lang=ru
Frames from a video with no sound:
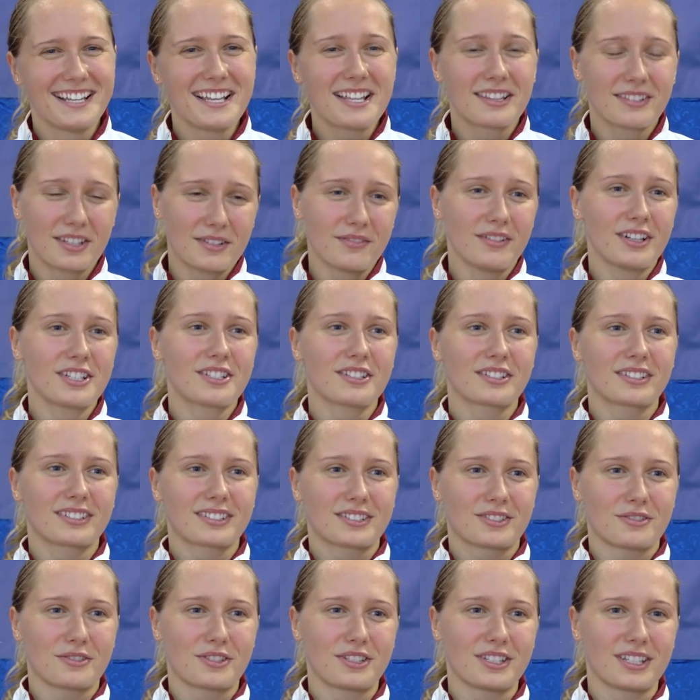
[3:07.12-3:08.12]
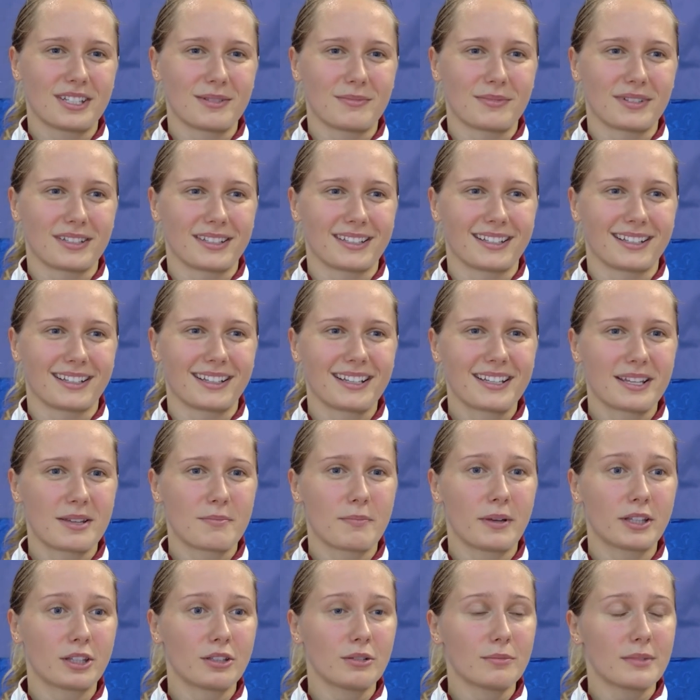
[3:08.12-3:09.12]
Ну, не важно, что серебряная. И
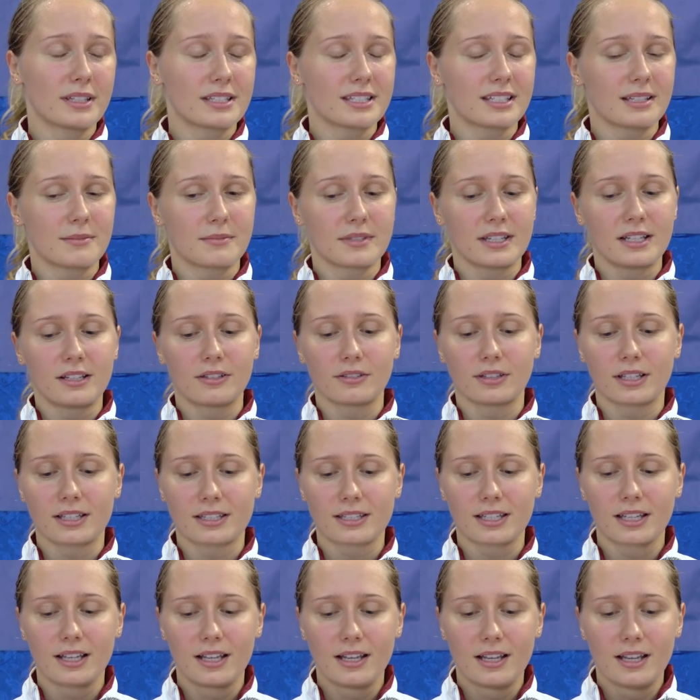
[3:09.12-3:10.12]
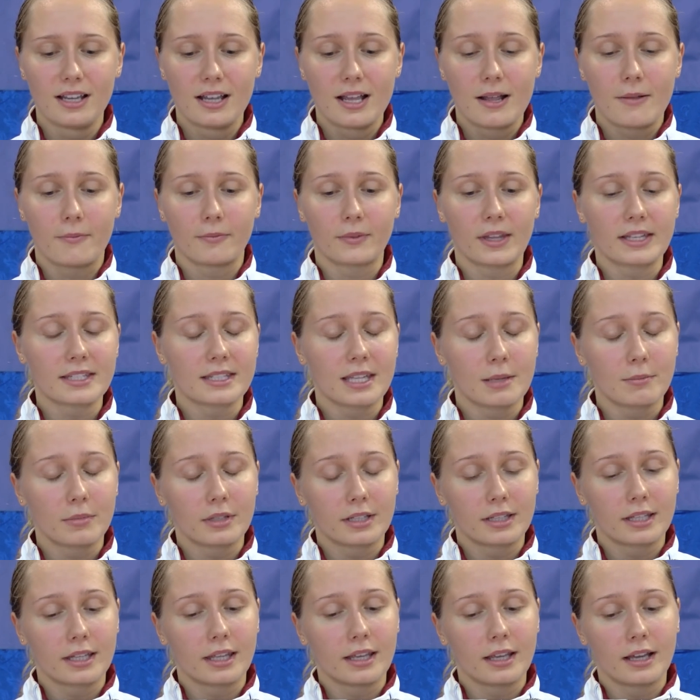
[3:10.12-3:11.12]
потом, на самом деле, у нас, у нас не было
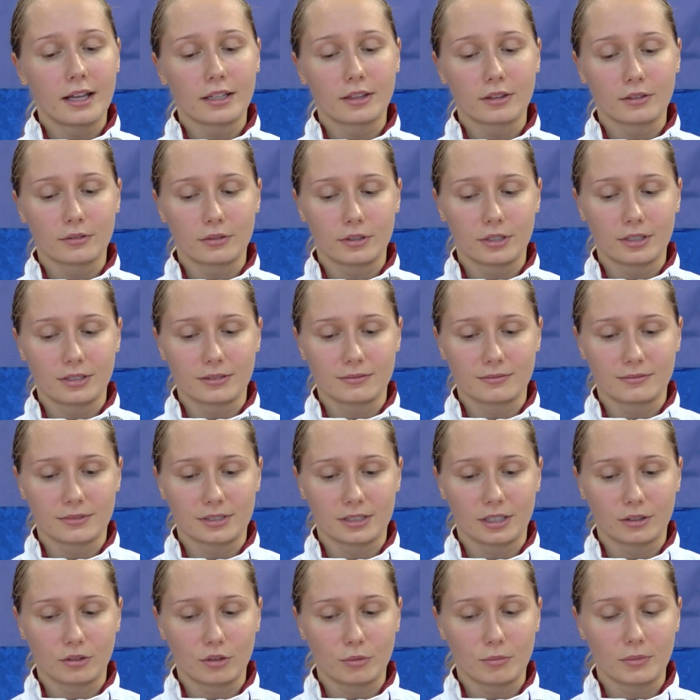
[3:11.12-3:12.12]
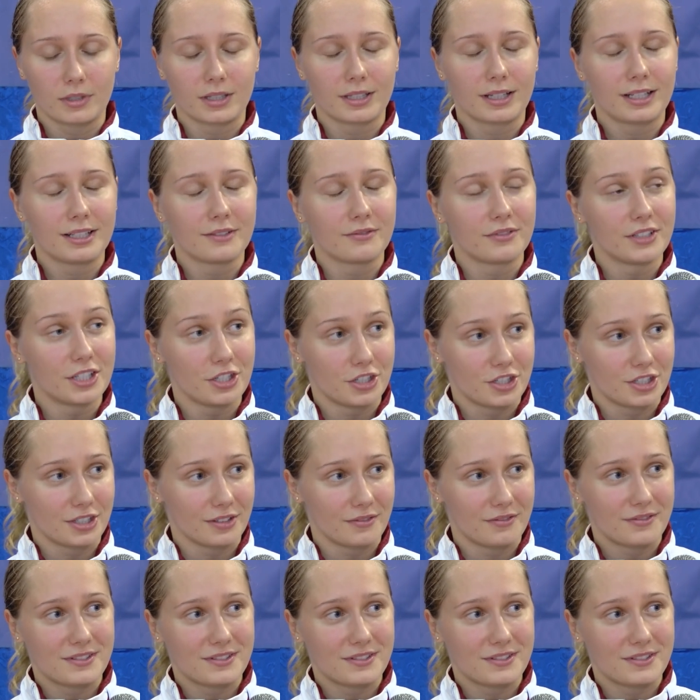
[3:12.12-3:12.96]
ни одной золотой медали в личной.